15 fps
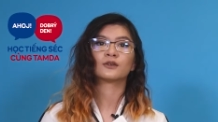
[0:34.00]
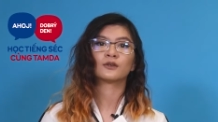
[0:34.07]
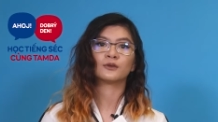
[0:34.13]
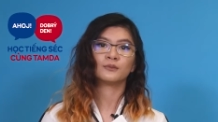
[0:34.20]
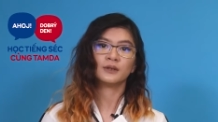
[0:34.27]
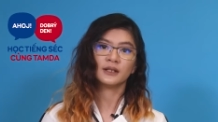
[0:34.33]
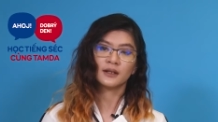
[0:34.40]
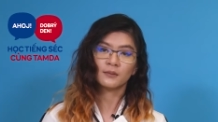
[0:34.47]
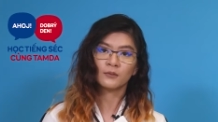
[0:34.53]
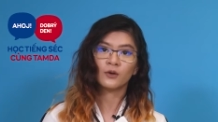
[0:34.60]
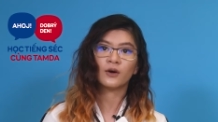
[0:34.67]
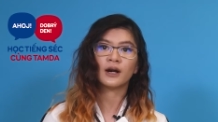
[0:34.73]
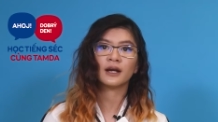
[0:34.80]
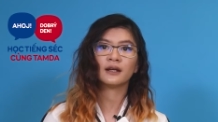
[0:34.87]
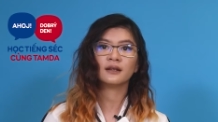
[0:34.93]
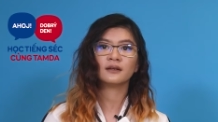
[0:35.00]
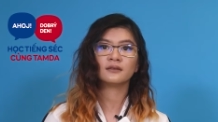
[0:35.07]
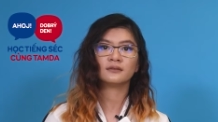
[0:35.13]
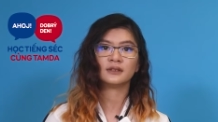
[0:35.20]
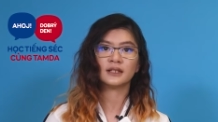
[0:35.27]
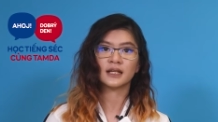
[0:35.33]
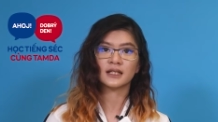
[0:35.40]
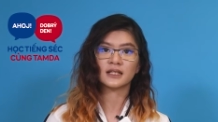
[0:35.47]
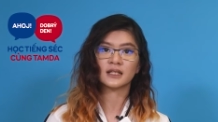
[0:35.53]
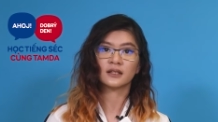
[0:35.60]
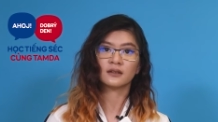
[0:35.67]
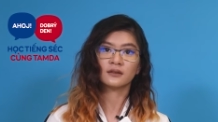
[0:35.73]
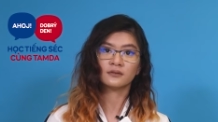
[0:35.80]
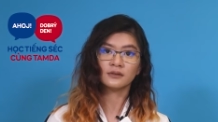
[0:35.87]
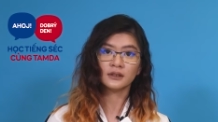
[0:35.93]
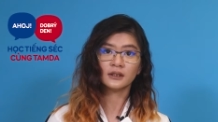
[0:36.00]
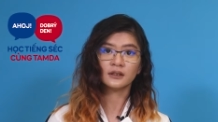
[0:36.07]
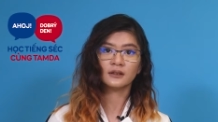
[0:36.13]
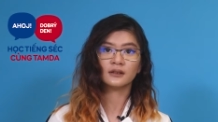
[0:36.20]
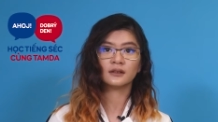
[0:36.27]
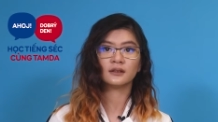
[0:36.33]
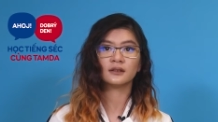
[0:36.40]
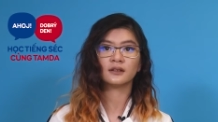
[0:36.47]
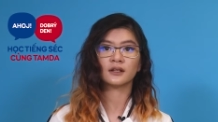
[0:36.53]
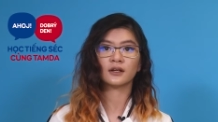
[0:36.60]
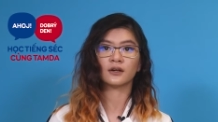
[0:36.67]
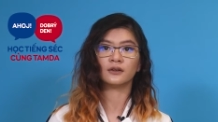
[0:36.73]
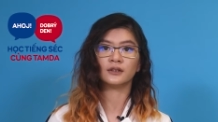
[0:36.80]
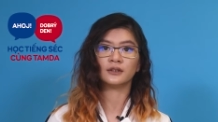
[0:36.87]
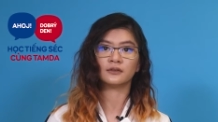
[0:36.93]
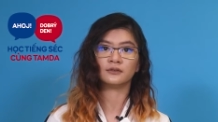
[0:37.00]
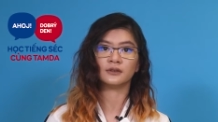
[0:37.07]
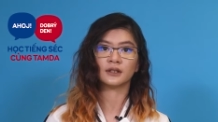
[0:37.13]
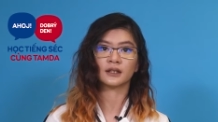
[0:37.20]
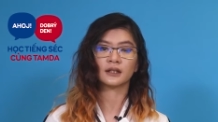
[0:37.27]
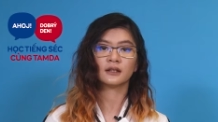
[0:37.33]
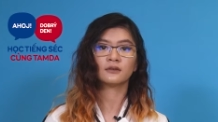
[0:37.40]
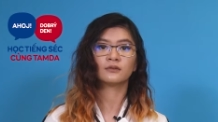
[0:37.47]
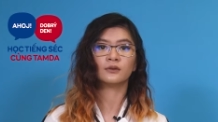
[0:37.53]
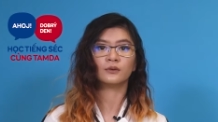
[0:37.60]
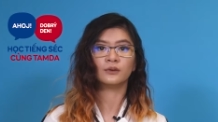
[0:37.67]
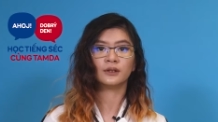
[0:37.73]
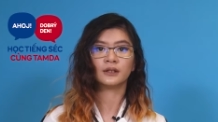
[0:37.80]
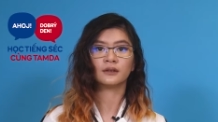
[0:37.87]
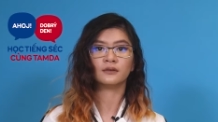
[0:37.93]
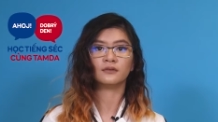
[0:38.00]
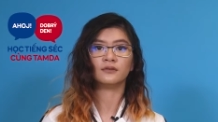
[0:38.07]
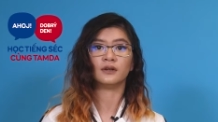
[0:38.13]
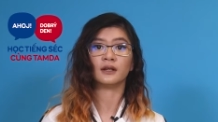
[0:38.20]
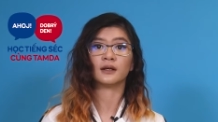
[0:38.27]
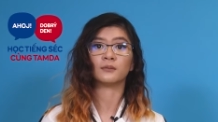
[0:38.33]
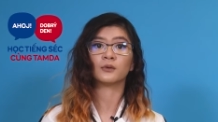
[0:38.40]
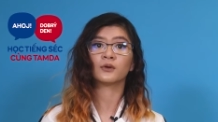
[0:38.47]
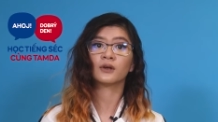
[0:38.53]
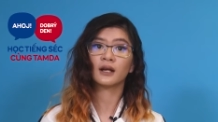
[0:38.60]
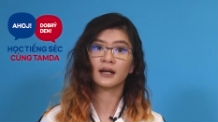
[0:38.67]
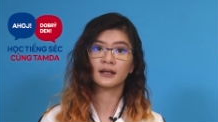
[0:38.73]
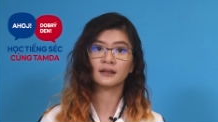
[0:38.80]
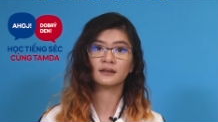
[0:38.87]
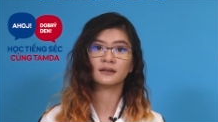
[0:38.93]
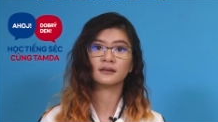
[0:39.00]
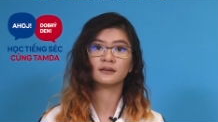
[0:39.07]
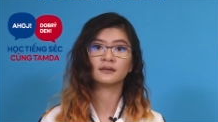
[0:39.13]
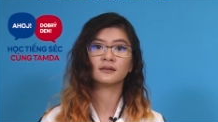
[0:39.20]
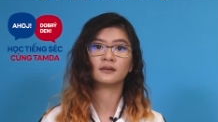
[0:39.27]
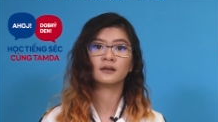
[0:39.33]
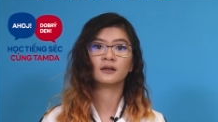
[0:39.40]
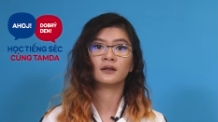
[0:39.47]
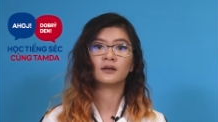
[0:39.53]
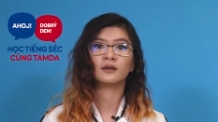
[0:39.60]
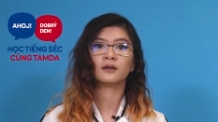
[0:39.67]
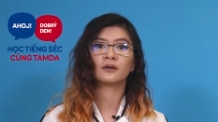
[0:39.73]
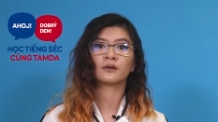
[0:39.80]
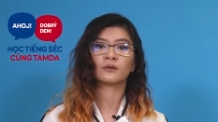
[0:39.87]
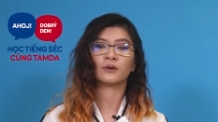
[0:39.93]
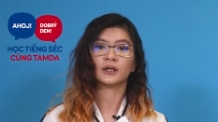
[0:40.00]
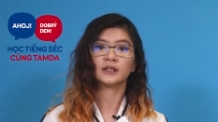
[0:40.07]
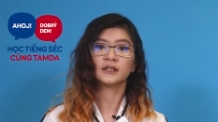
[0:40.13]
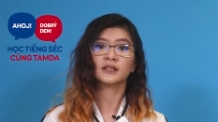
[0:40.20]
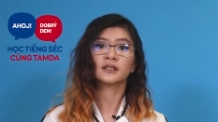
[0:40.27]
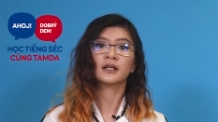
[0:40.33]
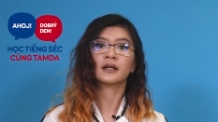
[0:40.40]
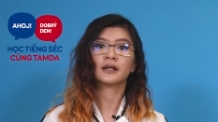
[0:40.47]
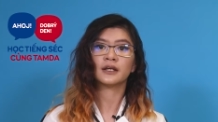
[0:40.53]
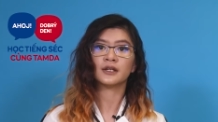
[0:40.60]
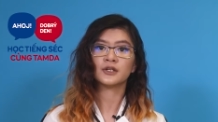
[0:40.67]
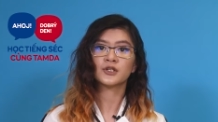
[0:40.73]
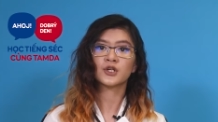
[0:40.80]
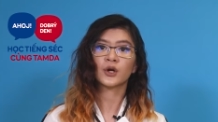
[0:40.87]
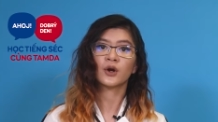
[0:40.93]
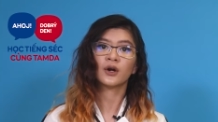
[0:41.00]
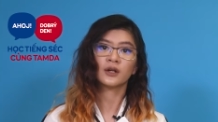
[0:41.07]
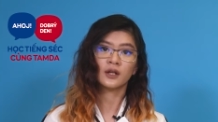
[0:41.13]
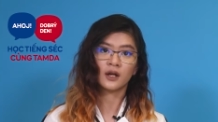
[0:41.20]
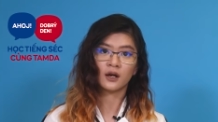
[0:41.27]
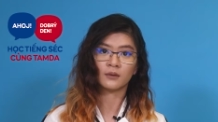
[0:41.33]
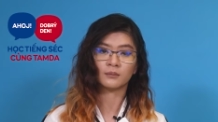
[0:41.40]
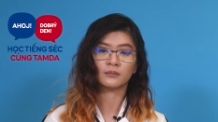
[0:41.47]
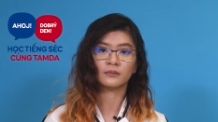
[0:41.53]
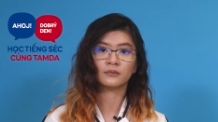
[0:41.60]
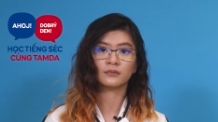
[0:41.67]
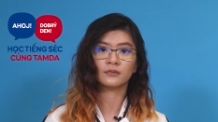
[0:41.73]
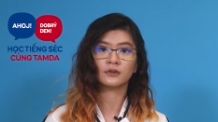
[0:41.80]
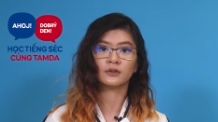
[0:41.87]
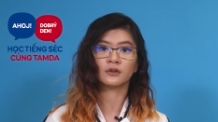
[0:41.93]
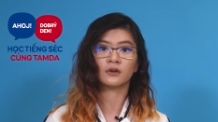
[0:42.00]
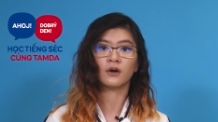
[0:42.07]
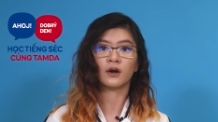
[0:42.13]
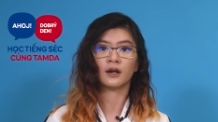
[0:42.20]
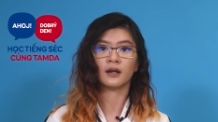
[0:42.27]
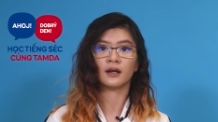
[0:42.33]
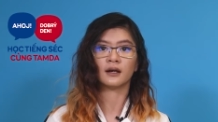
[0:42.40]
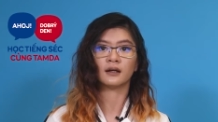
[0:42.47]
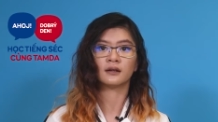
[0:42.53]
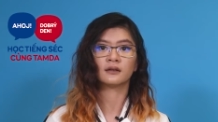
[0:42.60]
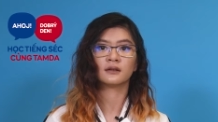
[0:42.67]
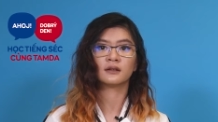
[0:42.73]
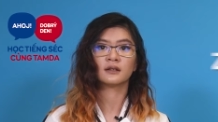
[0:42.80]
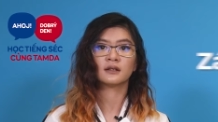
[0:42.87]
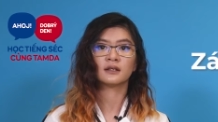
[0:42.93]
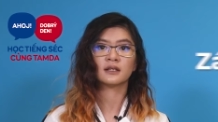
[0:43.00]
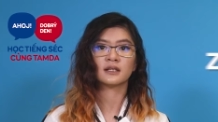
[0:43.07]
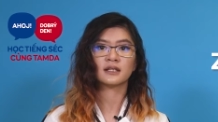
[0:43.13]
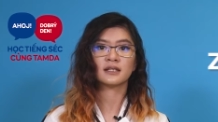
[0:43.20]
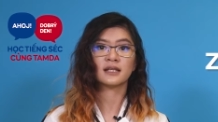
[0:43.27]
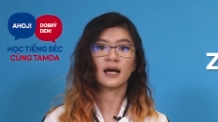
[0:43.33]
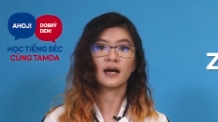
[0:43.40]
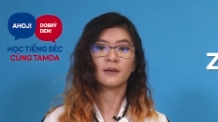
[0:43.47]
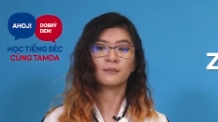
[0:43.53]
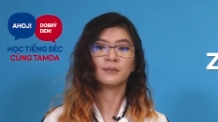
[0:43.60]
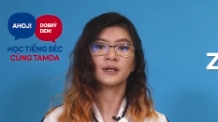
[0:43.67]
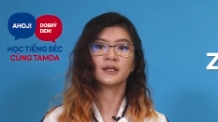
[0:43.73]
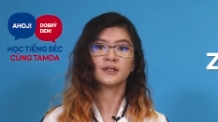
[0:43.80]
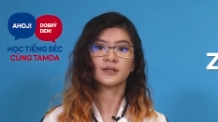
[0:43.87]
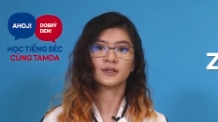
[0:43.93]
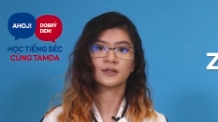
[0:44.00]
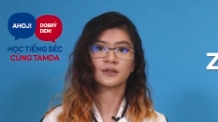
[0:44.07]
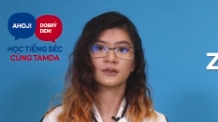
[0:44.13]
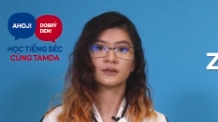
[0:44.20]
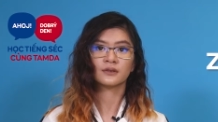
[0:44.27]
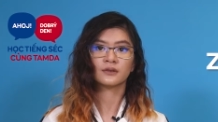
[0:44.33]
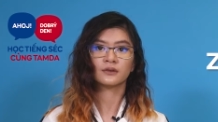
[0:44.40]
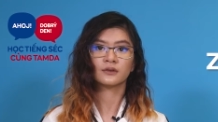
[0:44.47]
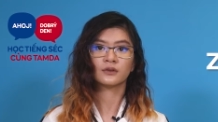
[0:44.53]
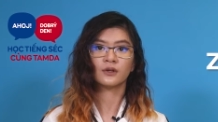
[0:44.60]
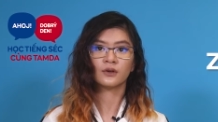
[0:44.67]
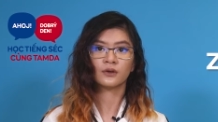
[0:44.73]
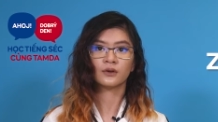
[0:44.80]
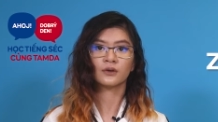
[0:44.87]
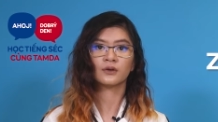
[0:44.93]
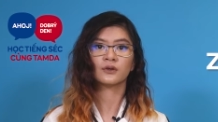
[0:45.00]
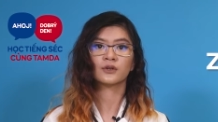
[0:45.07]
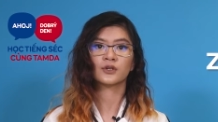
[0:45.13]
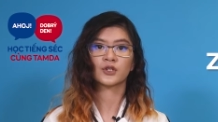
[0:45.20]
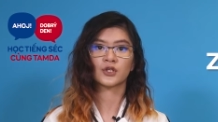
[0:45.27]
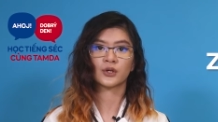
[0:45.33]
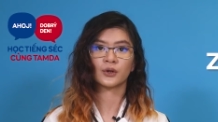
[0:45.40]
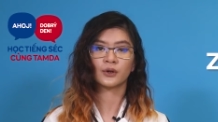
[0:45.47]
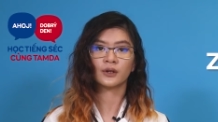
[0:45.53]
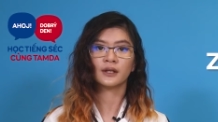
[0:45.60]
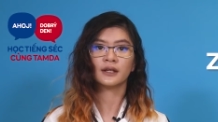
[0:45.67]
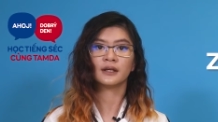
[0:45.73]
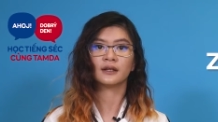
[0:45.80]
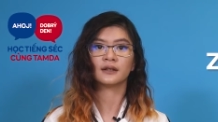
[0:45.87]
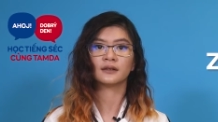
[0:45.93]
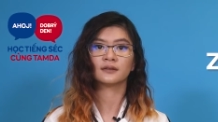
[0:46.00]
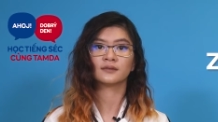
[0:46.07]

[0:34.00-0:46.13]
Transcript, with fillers: Cũng như năm ngoái, vì đại dịch Covid nên có nhiều việc các phụ huynh phải làm online. Quá trình đăng ký cho con đi học được gọi là Zapis do Szkoli.